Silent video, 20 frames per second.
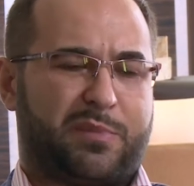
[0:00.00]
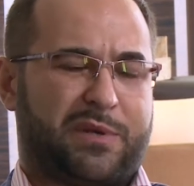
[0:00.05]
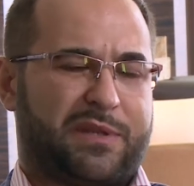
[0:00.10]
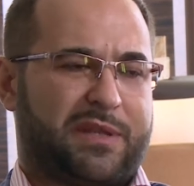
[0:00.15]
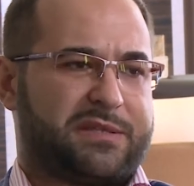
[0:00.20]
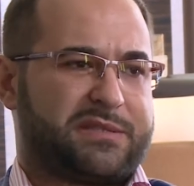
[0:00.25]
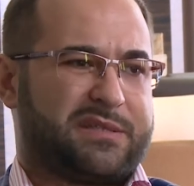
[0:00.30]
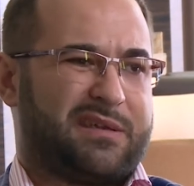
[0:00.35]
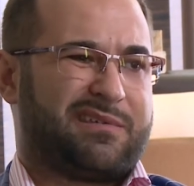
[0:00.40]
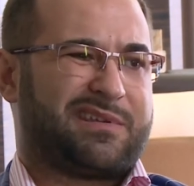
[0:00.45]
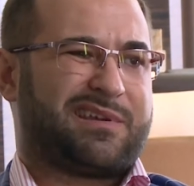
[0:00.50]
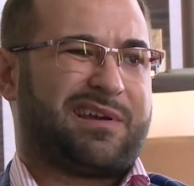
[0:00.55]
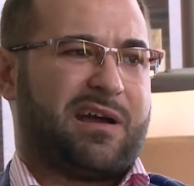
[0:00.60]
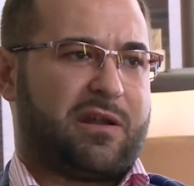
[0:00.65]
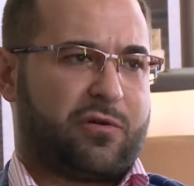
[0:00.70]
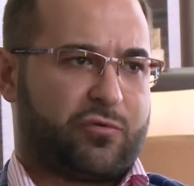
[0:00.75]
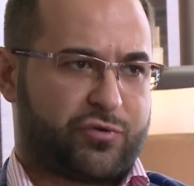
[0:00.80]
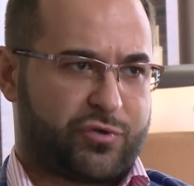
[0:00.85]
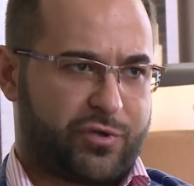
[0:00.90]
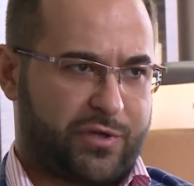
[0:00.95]
предоставить
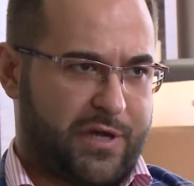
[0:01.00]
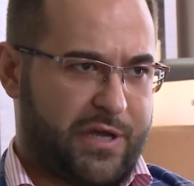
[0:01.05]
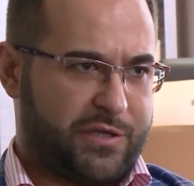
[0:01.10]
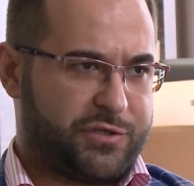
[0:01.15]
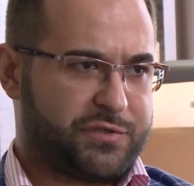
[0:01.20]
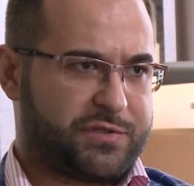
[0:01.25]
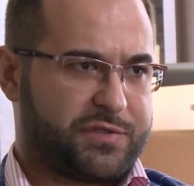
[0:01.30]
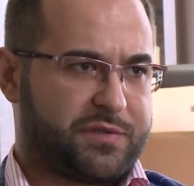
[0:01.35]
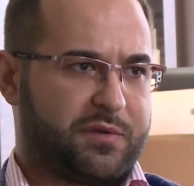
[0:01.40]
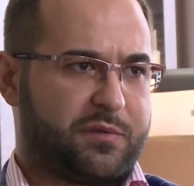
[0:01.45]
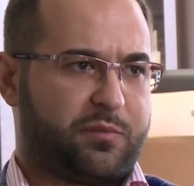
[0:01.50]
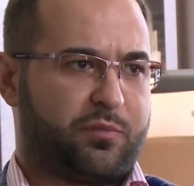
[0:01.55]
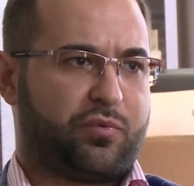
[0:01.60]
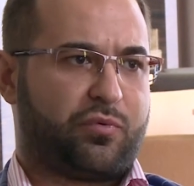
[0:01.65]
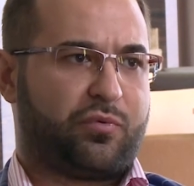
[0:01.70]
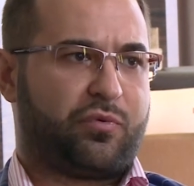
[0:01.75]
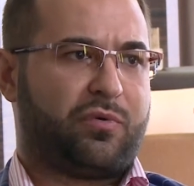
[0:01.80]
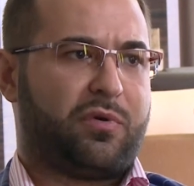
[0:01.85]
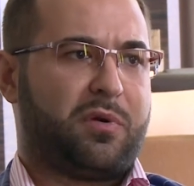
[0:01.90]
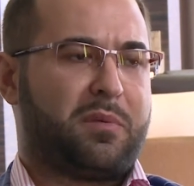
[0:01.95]
хорошее качество
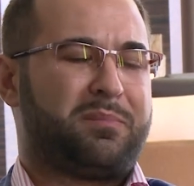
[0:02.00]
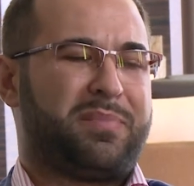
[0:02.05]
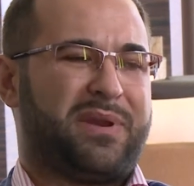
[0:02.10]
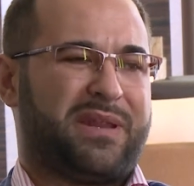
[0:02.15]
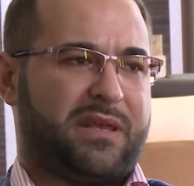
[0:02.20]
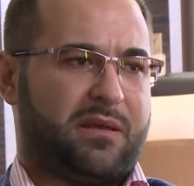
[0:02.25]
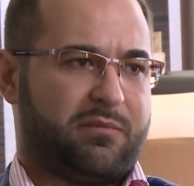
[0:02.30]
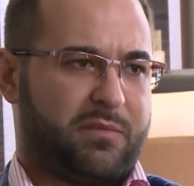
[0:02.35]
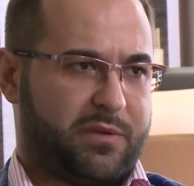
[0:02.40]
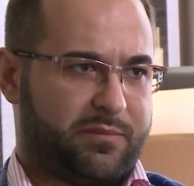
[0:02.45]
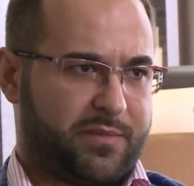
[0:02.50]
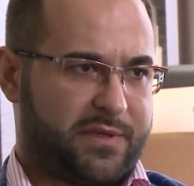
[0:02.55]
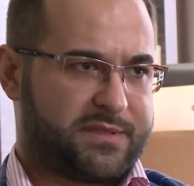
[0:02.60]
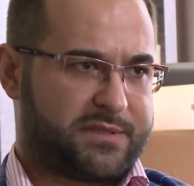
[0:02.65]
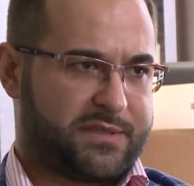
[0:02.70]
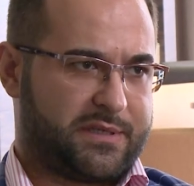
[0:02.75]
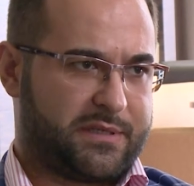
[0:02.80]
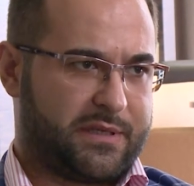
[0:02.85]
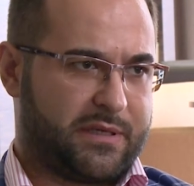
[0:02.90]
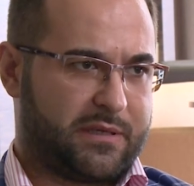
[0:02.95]
по приемлемой
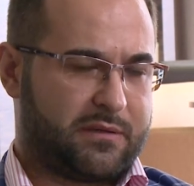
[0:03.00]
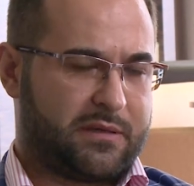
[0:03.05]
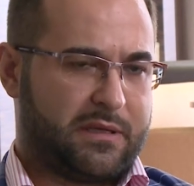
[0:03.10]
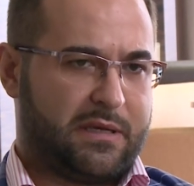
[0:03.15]
цене.